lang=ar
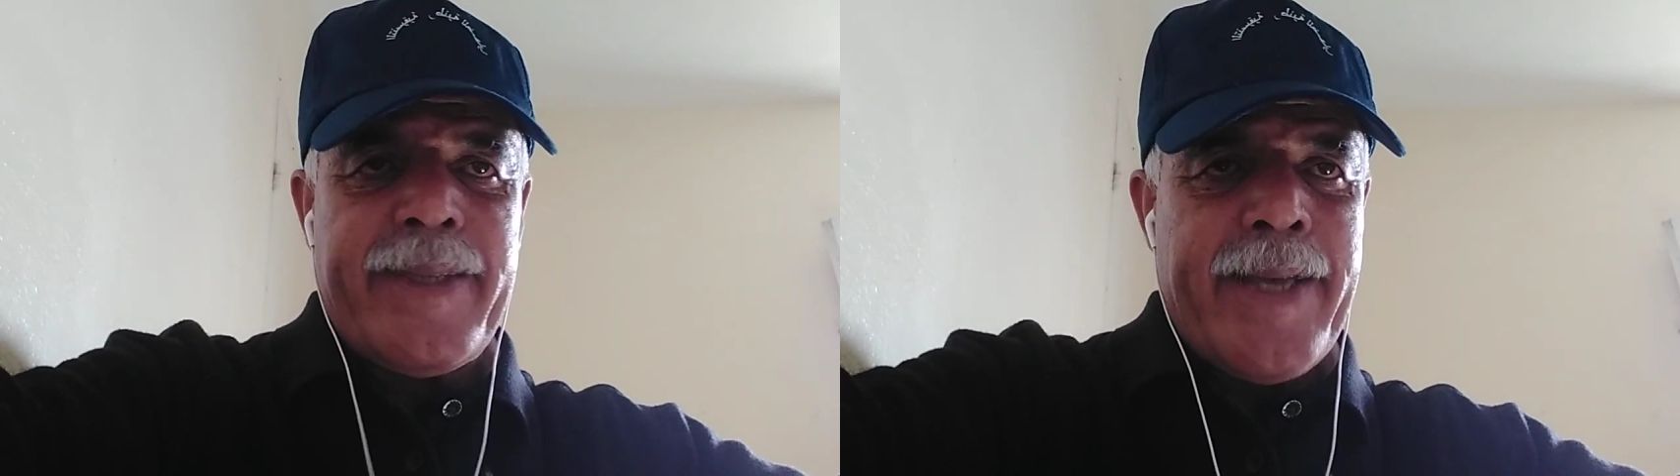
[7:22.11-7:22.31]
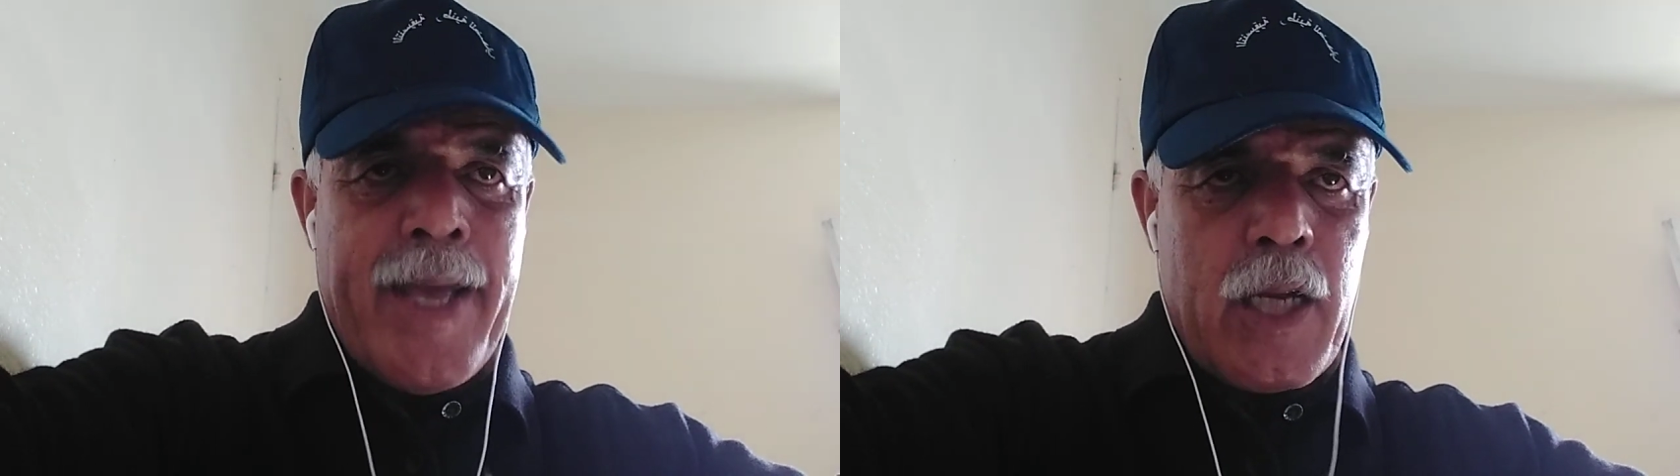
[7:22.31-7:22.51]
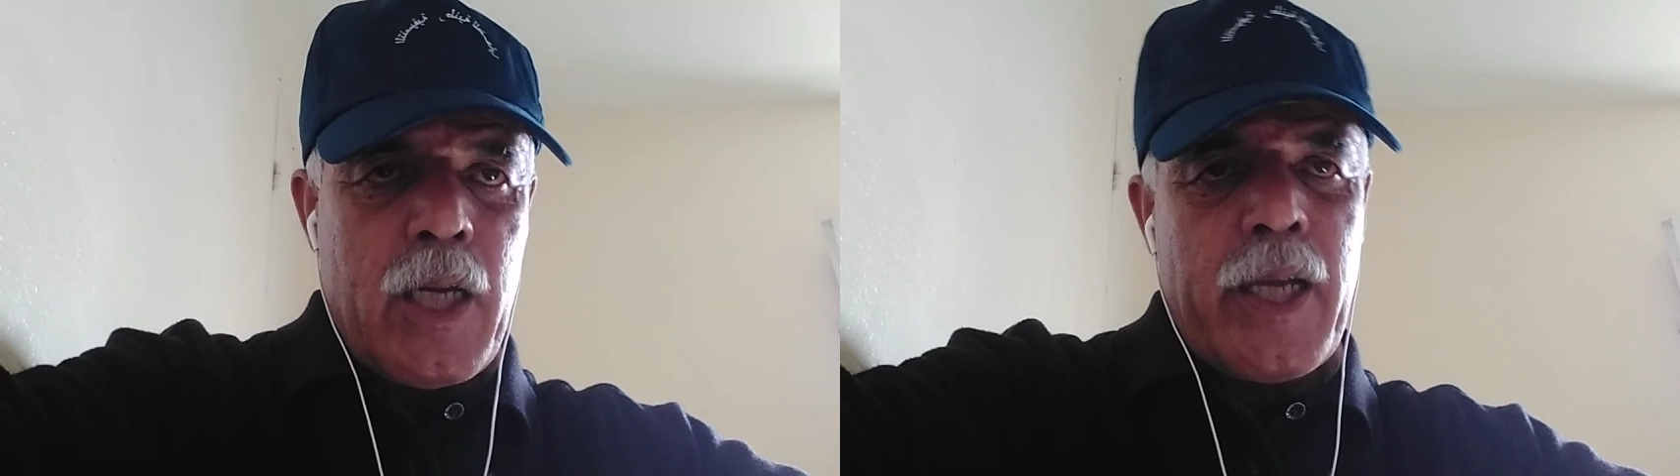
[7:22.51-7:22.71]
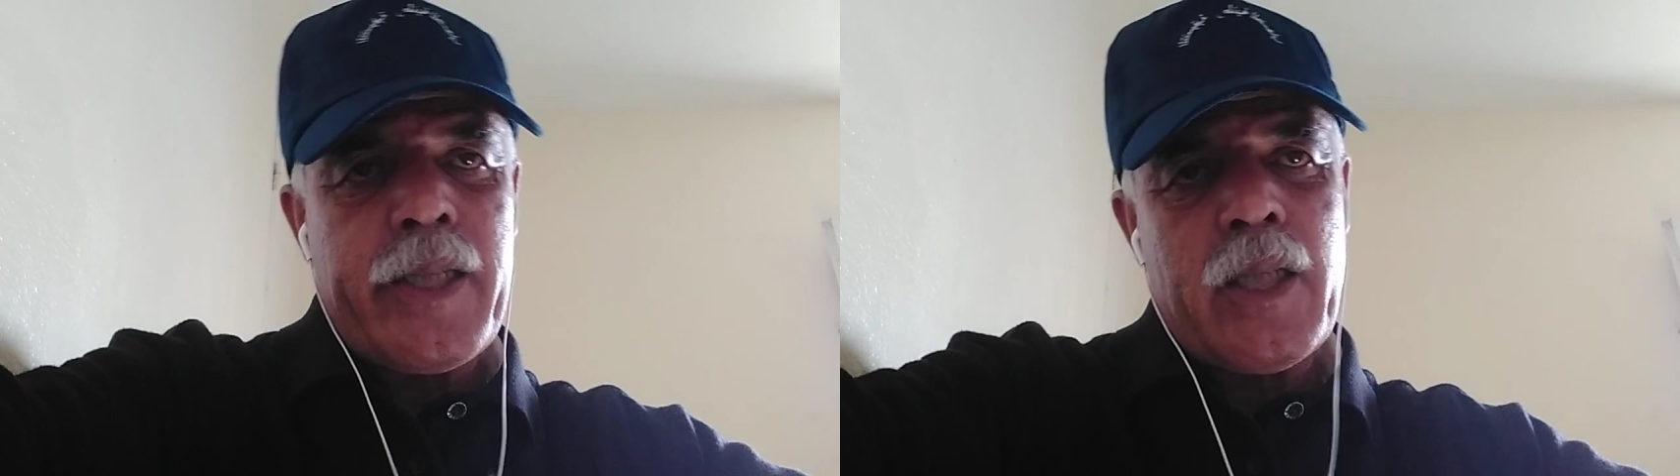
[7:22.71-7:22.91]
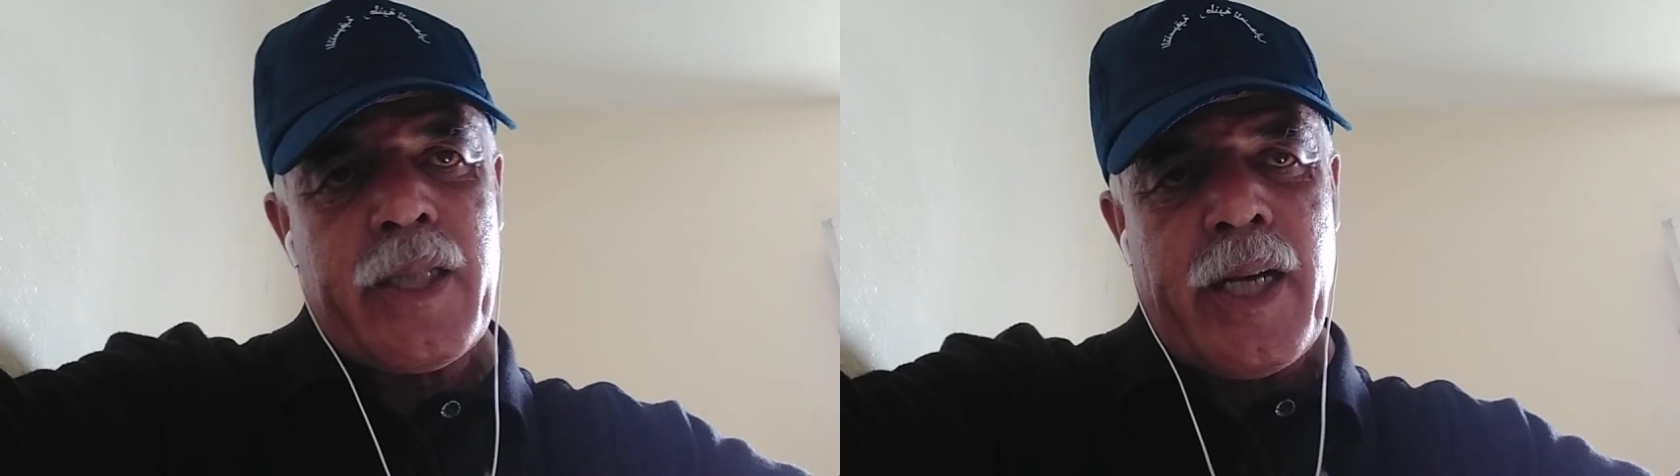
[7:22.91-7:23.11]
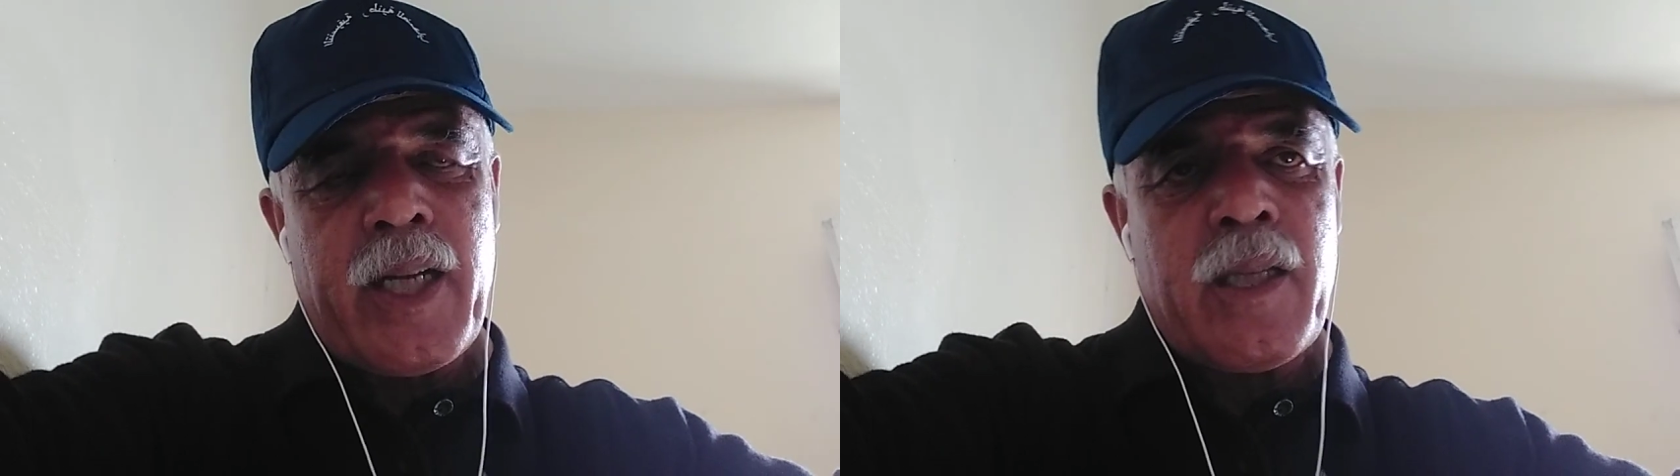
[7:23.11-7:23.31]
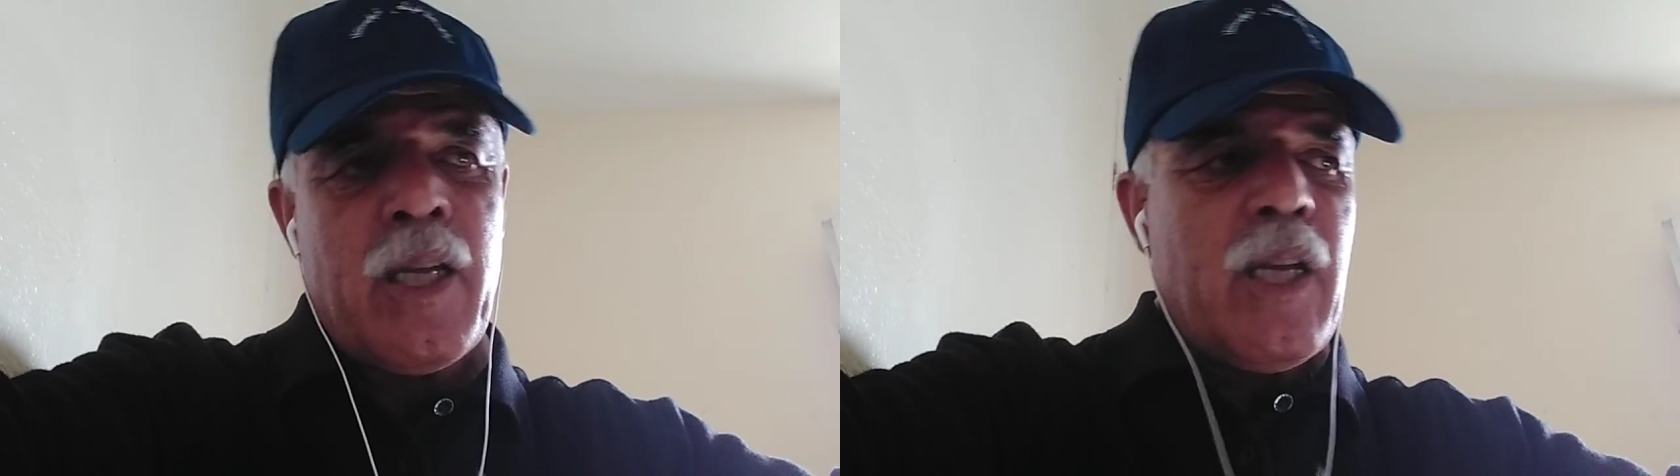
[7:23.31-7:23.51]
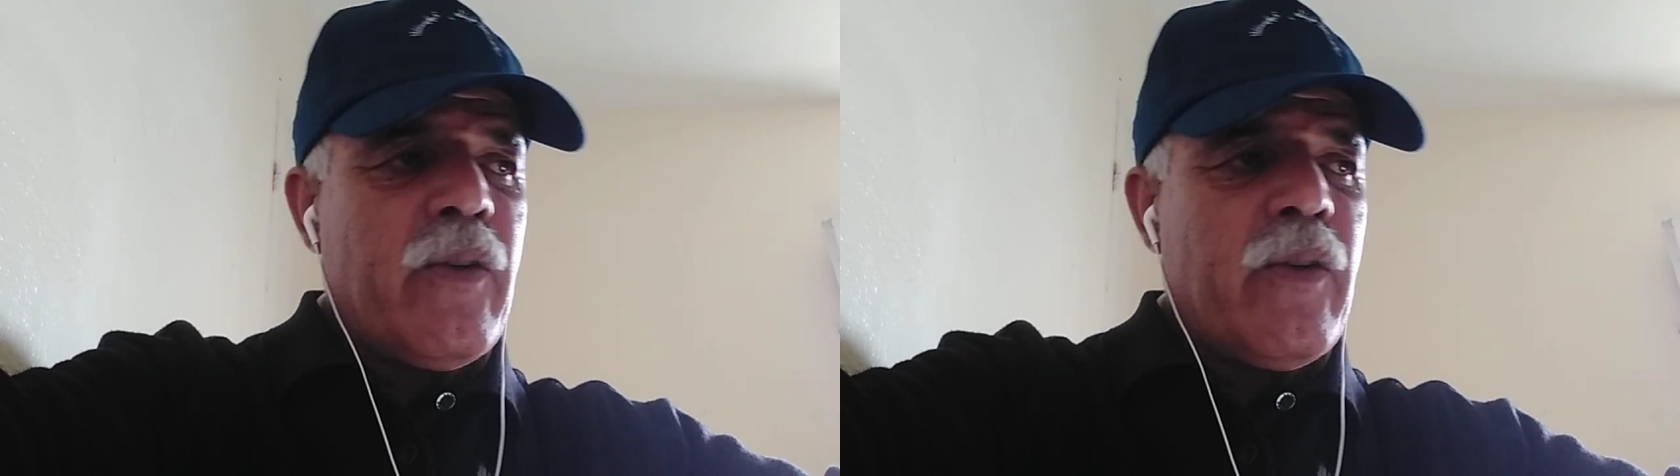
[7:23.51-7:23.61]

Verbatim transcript: دار اللي غادي تعرض